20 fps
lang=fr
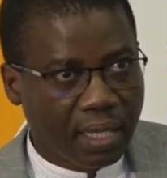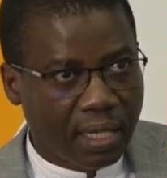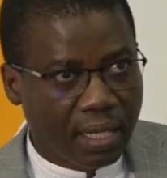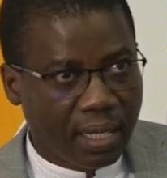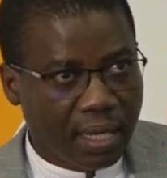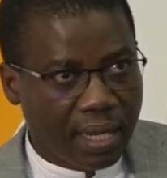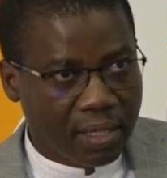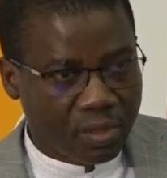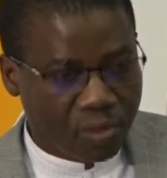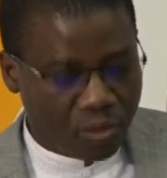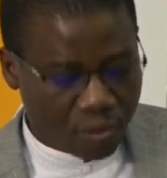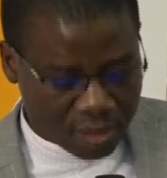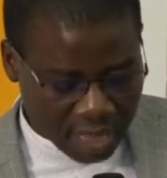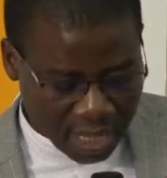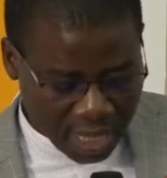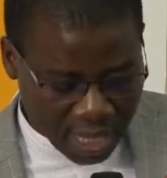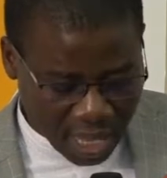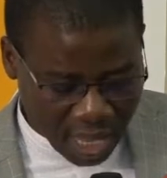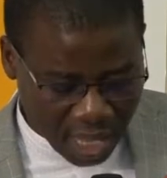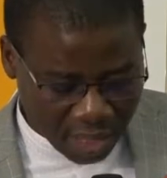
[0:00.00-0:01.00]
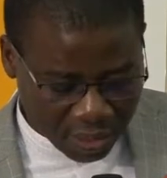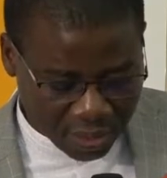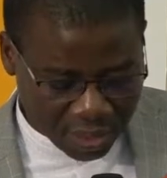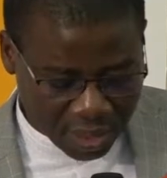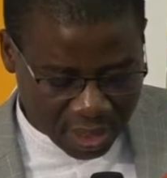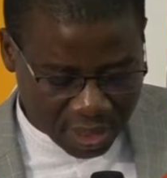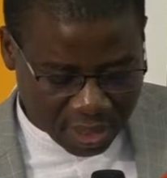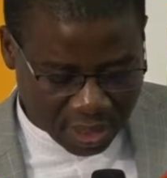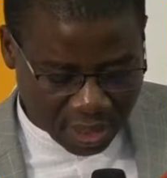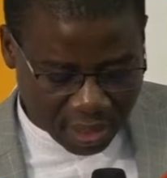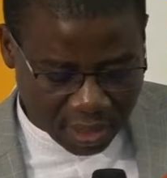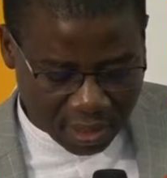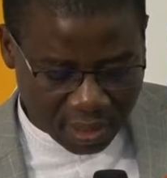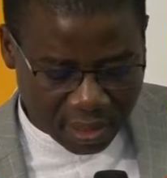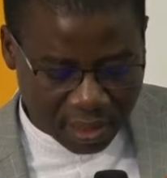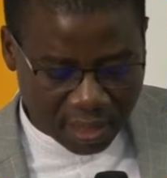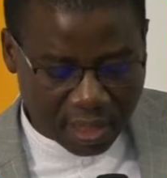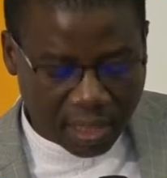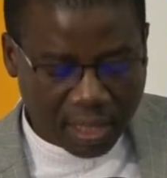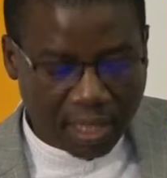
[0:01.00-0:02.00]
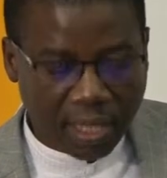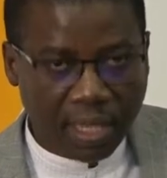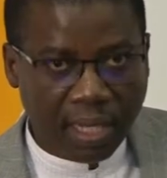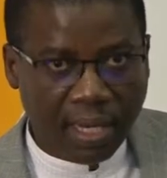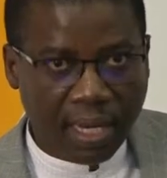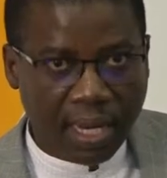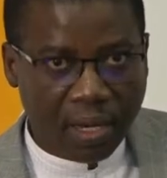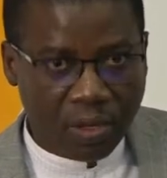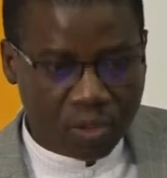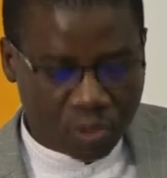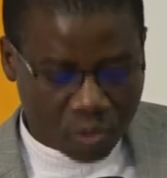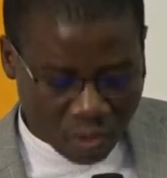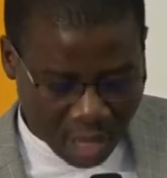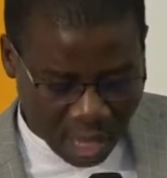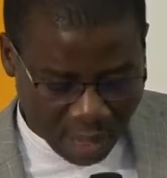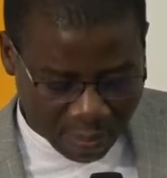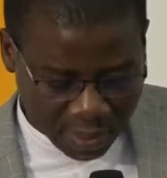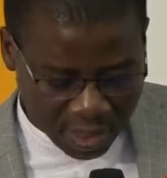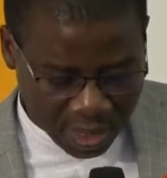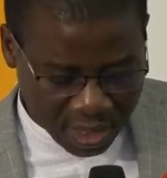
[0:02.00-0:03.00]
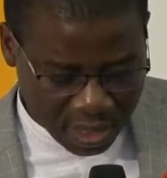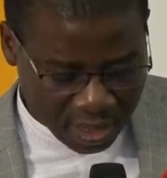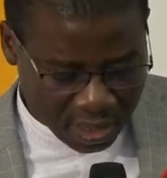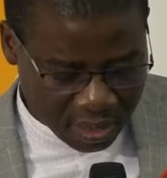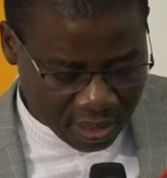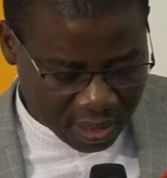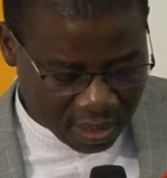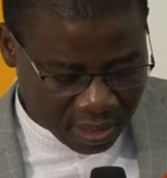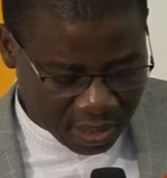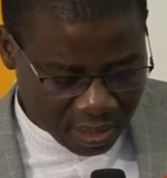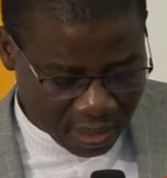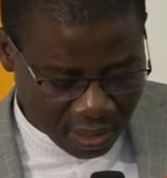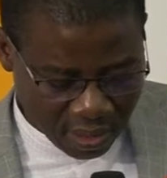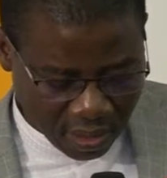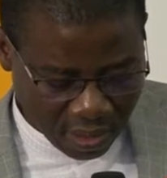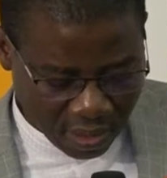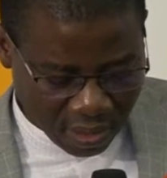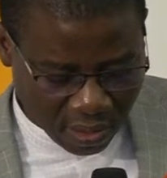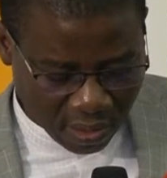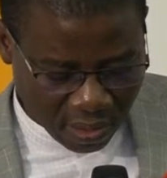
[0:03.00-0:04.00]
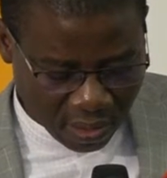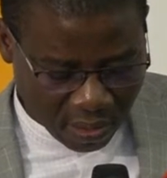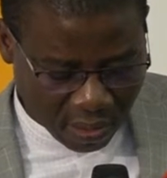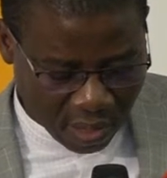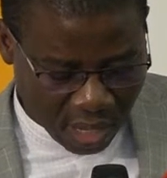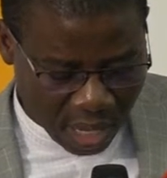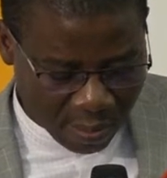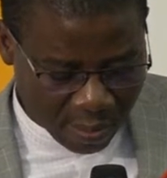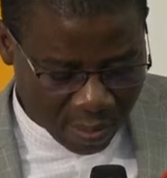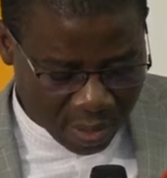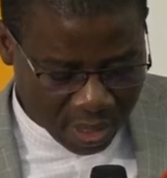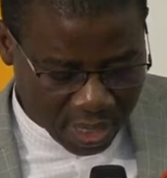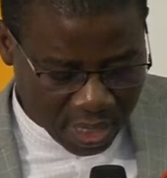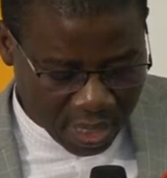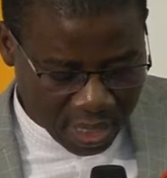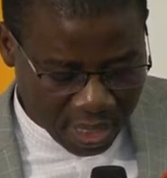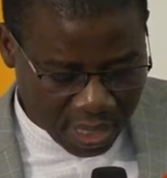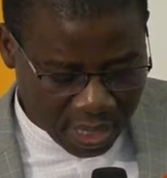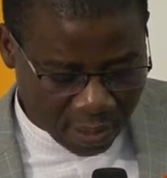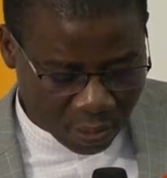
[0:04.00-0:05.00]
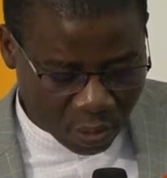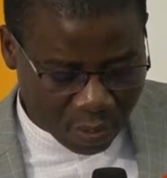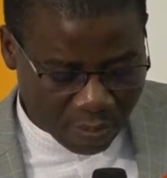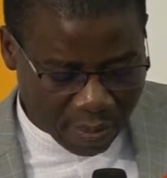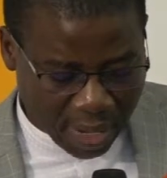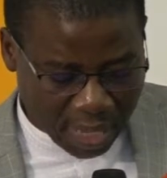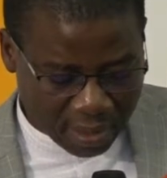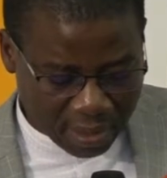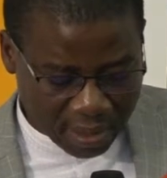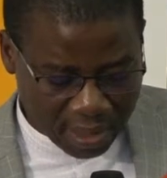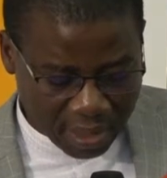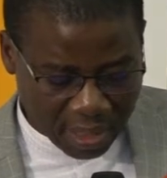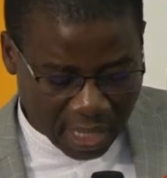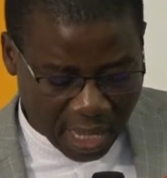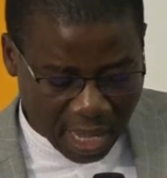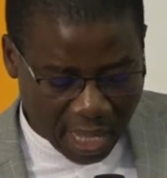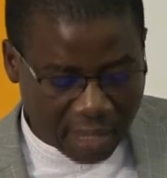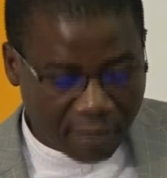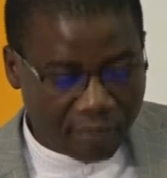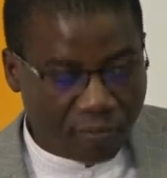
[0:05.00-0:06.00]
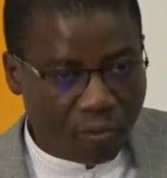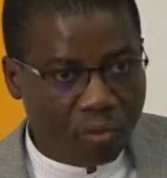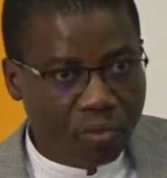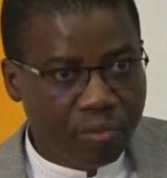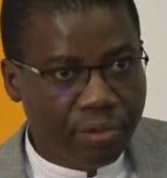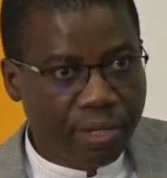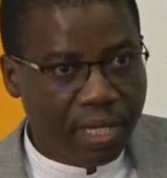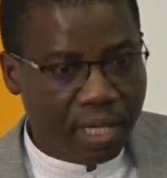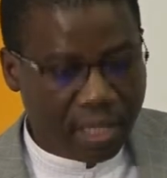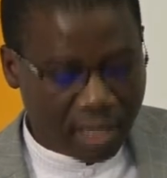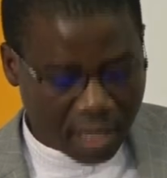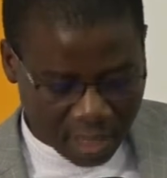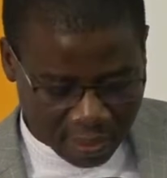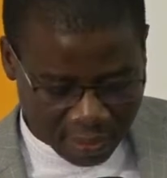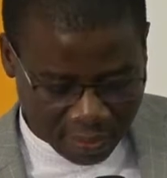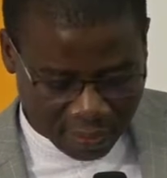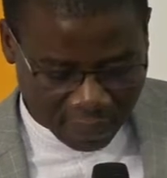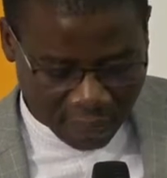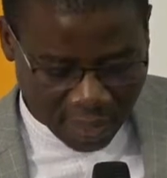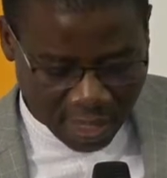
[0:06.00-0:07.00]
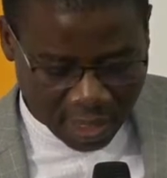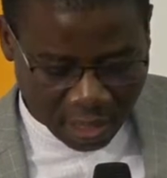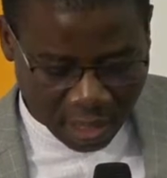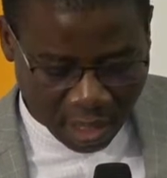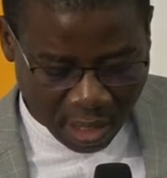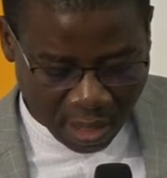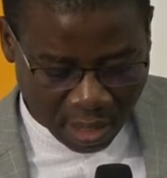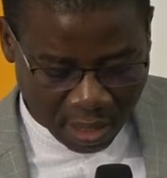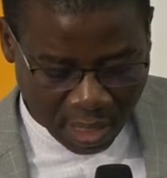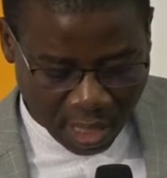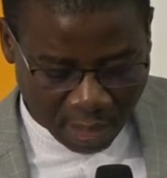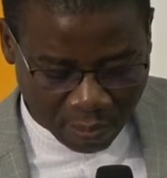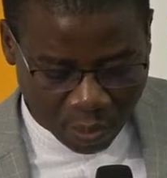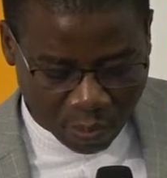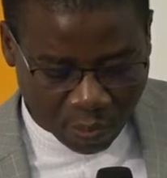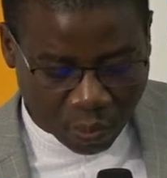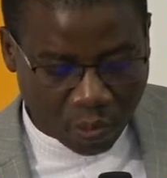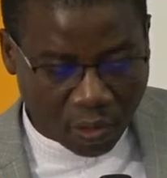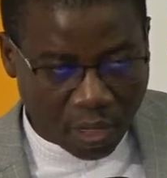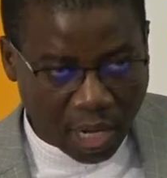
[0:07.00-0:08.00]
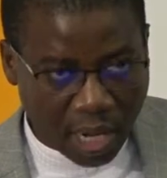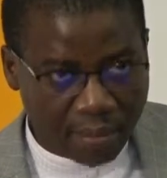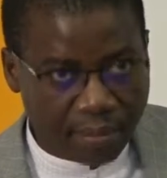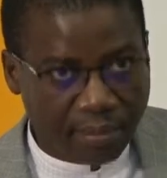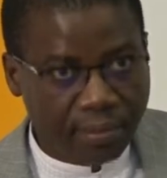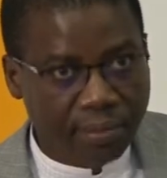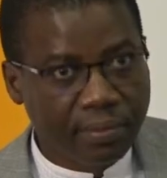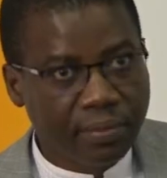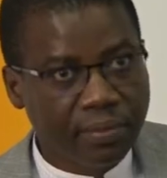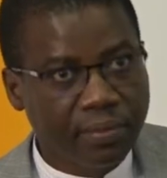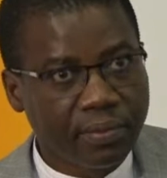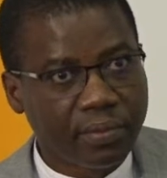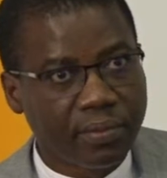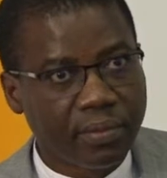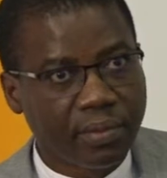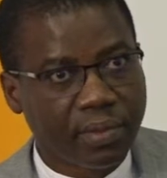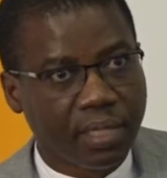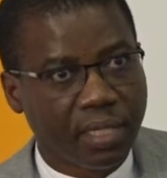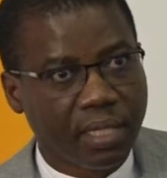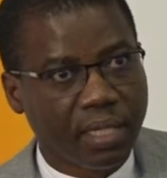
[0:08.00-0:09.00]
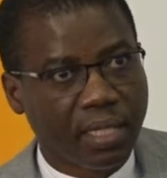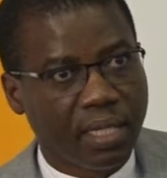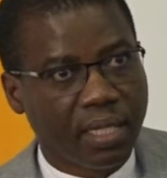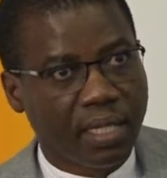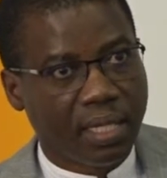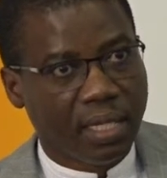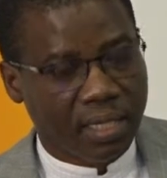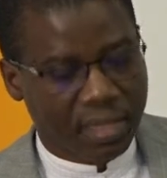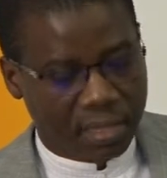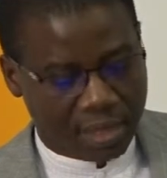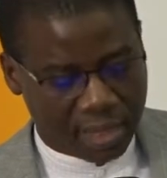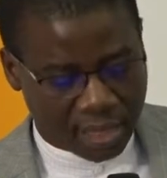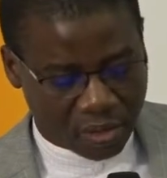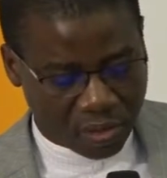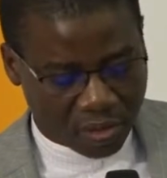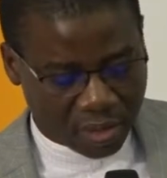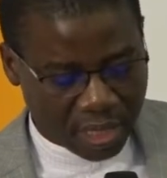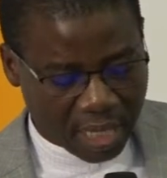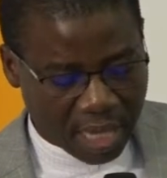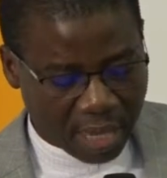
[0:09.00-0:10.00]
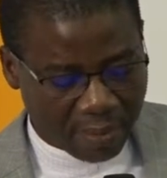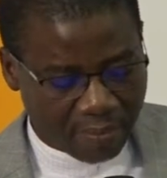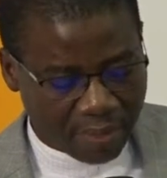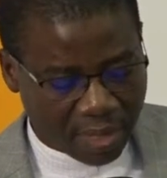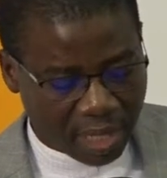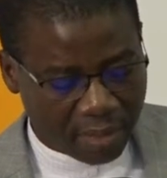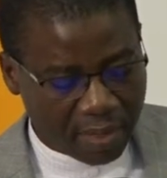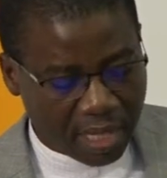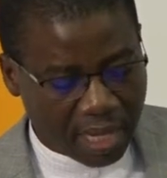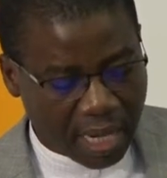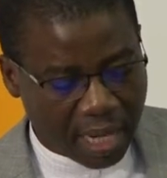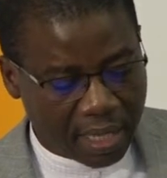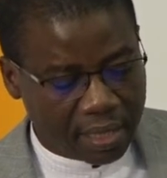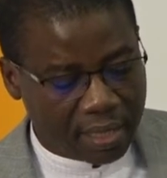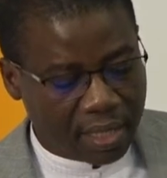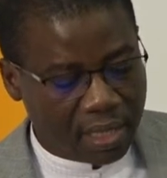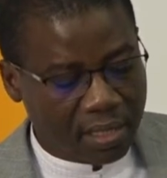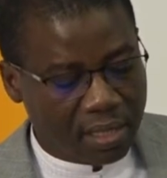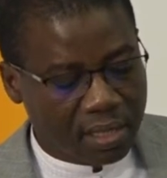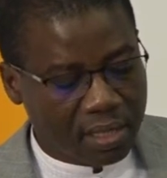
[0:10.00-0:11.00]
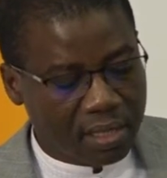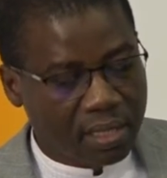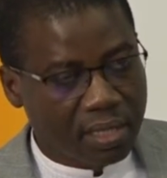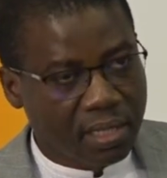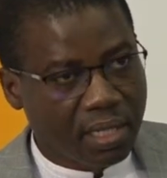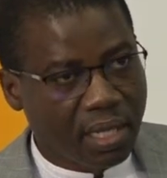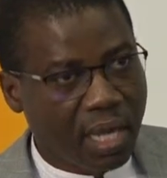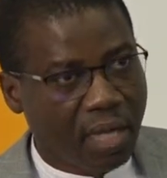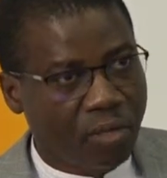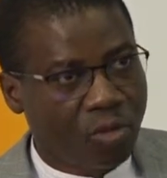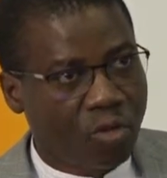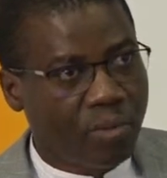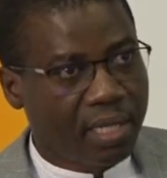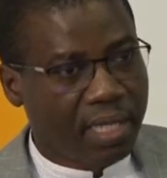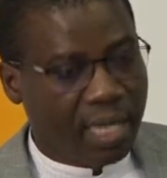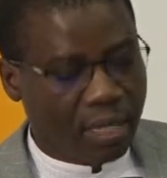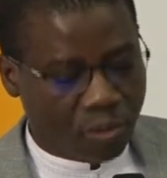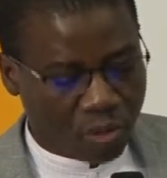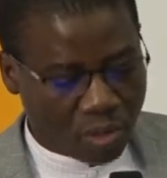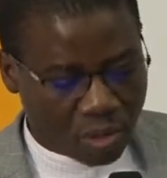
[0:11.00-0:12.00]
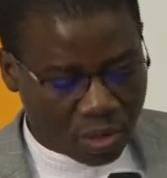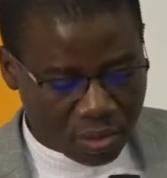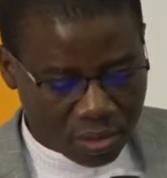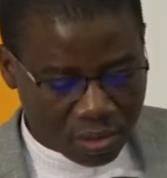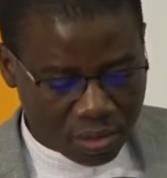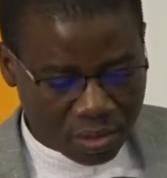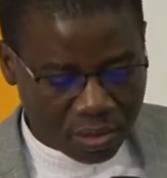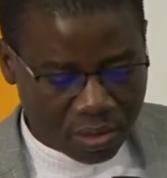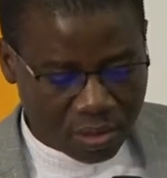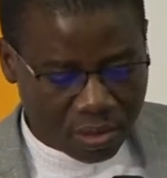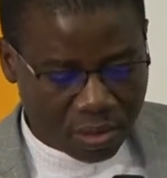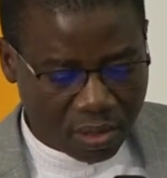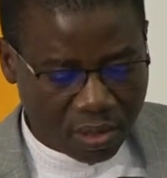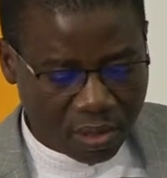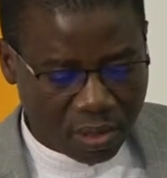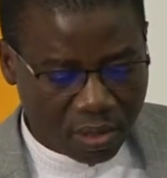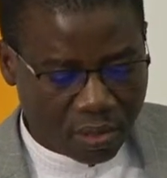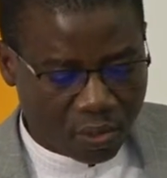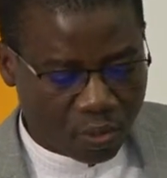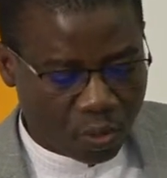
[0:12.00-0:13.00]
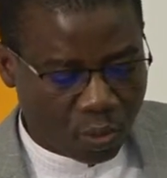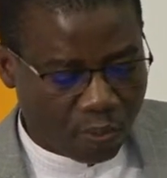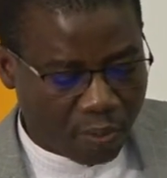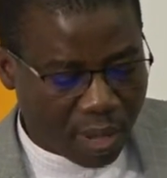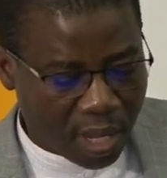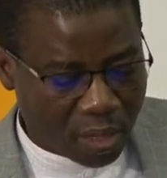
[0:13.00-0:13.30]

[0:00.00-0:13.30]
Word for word: Les succès enregistrés et les leçons apprises ont amené les deux parties à évoluer vers un appui programme. C'est ce qui a permis la naissance en 2014 du